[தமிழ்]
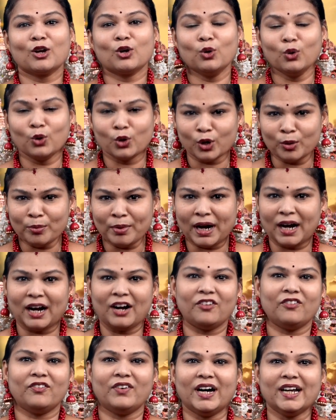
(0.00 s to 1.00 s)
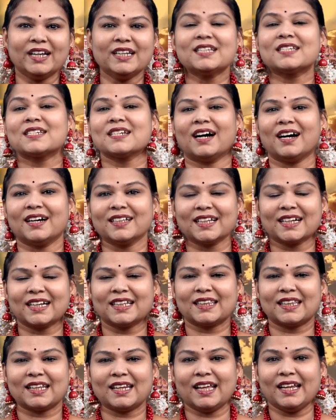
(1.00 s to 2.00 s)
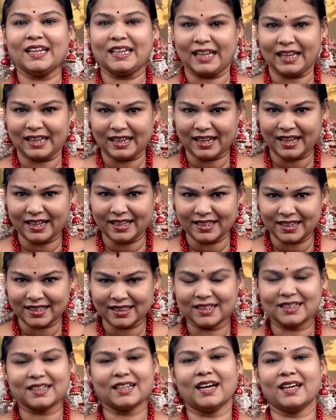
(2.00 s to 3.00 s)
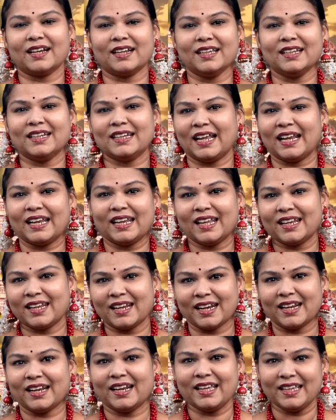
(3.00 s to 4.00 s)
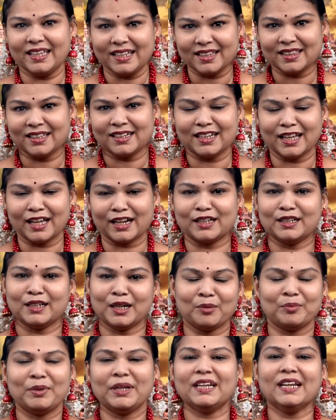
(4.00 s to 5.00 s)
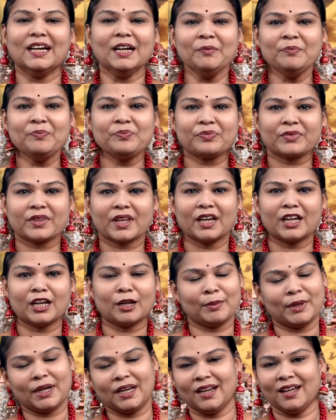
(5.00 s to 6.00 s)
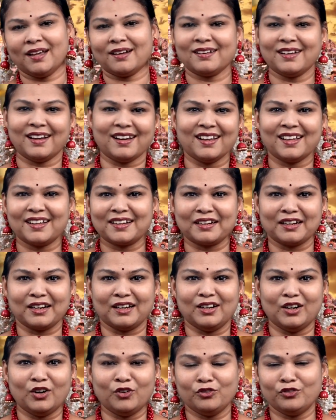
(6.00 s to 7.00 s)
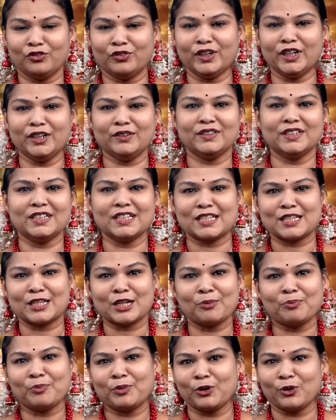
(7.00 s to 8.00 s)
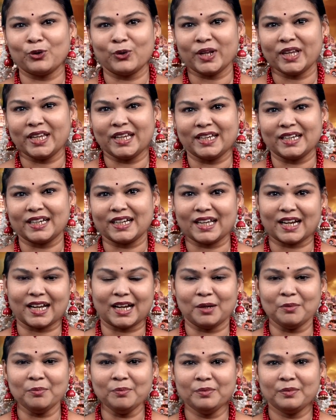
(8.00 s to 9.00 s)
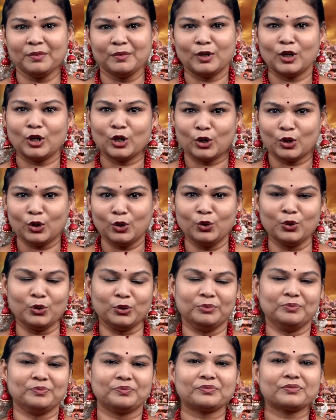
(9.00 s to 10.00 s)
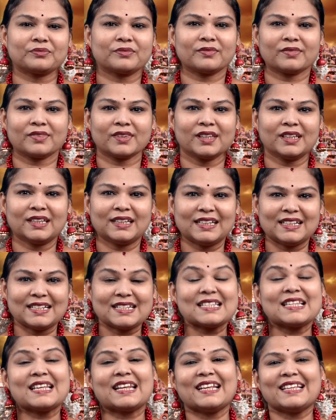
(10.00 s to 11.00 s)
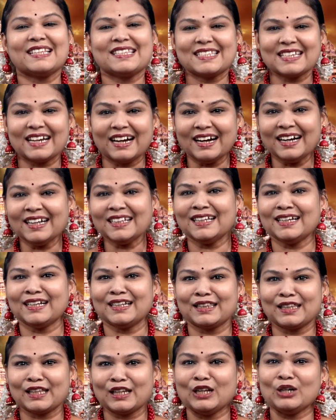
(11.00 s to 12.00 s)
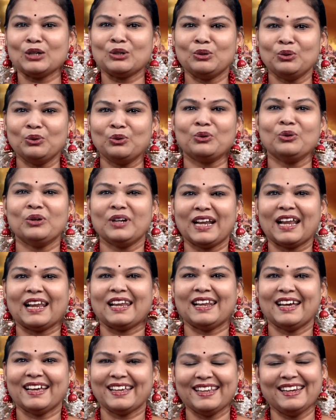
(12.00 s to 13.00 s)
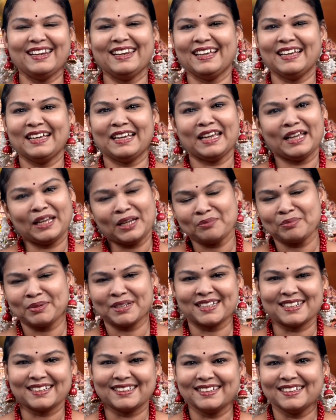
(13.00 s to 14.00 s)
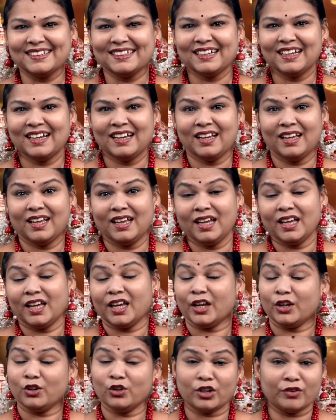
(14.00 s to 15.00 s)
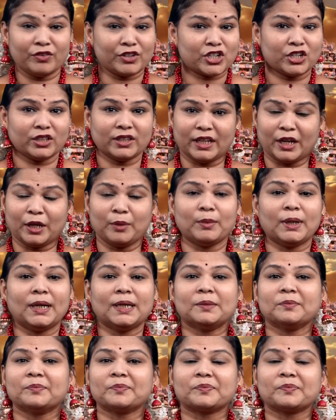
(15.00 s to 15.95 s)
குரு பகவான் ஜாதகத்தில் நல்லா இருந்துட்டாரு நல்ல நிலையில் இருந்துட்டாரு அப்படின்னா நம்ம எல்லாரும் நல்லா இருக்கலாம் அவ்வளவு சிறப்புக்குரிய கிரகம் குரு சரி ஜாதகத்தில் குரு நல்லா இல்லை என்ன பண்ணுறது இன்னொரு விஷயம் தெரியுமா